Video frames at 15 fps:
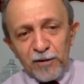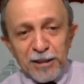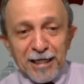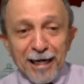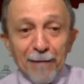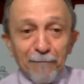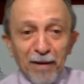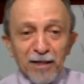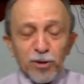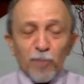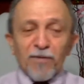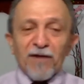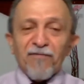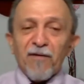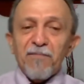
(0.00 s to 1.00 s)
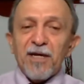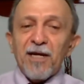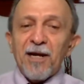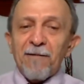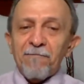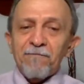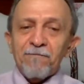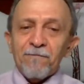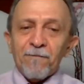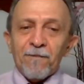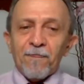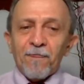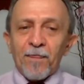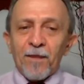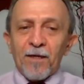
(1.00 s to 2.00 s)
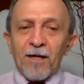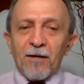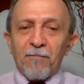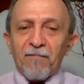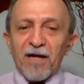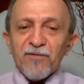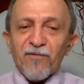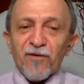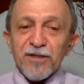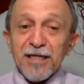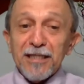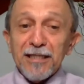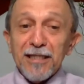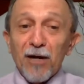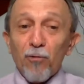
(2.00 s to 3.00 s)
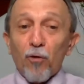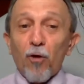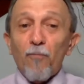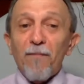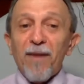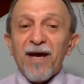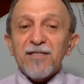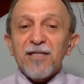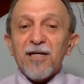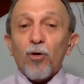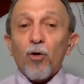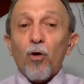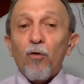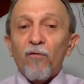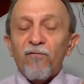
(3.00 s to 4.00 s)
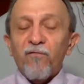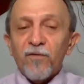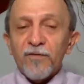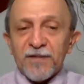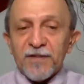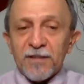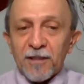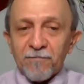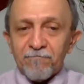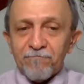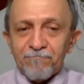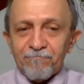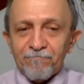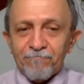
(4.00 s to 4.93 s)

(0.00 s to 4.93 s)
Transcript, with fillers: Você quer bênção para a família, mas você não começa com você.